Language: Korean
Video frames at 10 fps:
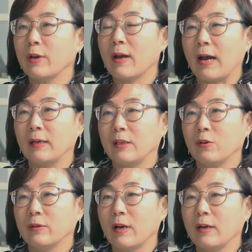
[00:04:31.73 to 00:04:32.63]
우리의
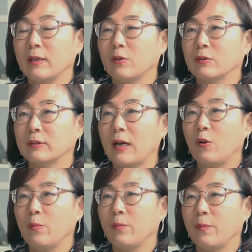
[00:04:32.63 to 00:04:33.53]
아이디어나 이런 그
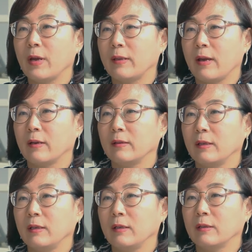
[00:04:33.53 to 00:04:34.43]
사업에 대한
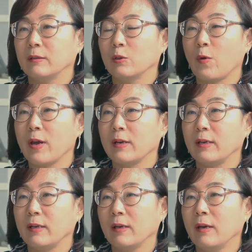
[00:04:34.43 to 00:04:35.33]
이 그
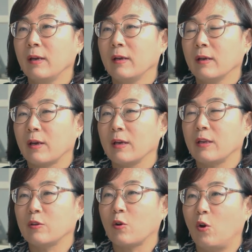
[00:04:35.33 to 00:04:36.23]
계획이 에
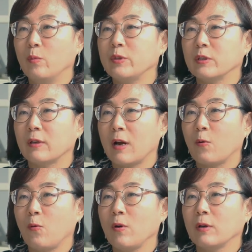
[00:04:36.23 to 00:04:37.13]
대해서 검증을
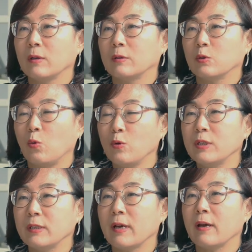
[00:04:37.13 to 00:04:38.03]
하고 그
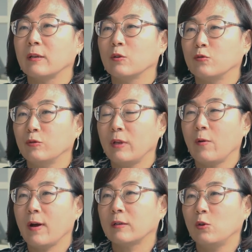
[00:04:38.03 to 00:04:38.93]
동시에 그
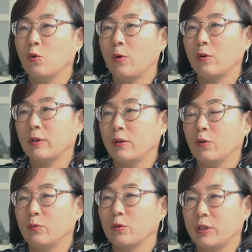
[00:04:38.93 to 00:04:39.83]
국내와 글로벌
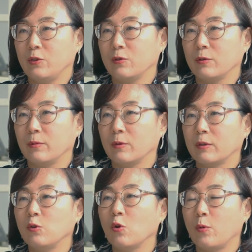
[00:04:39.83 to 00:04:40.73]
기업으로 진,
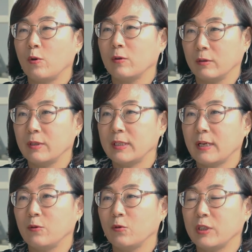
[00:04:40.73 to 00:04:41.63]
글로벌 그
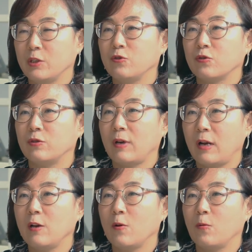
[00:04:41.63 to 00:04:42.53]
시장으로 진출을
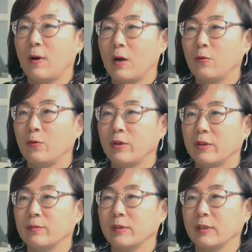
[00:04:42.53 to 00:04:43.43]
하려고 하고
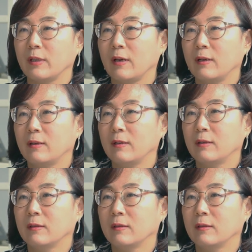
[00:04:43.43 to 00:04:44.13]
있습니다.